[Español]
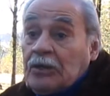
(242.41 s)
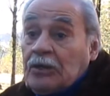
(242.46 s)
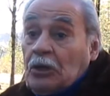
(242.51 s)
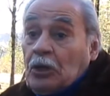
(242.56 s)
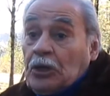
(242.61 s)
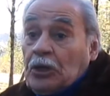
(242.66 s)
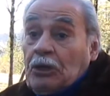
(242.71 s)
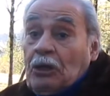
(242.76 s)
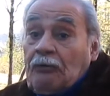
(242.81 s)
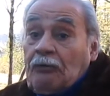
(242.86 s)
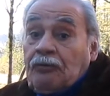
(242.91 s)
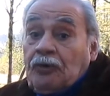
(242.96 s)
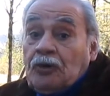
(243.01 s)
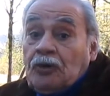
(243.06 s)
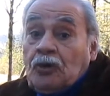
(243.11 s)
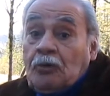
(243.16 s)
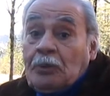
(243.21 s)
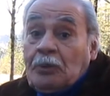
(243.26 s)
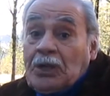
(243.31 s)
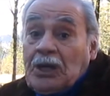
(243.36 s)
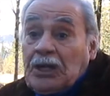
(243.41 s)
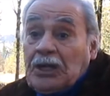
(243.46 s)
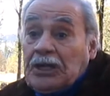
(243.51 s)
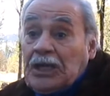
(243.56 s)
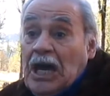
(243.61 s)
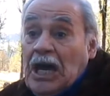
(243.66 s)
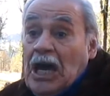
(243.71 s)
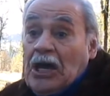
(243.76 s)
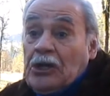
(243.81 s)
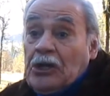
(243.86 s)
corrido al Fondo
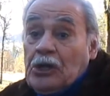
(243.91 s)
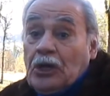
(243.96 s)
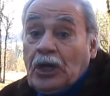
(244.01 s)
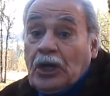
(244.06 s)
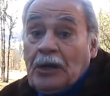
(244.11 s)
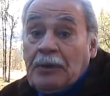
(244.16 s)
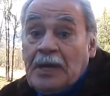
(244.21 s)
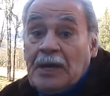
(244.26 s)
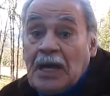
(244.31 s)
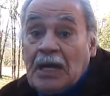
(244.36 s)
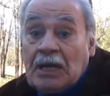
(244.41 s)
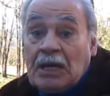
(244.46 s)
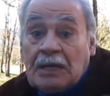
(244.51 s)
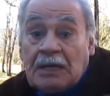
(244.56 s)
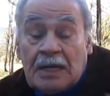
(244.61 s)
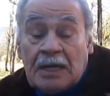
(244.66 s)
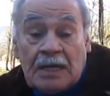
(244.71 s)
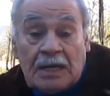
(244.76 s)
Monetario, que habían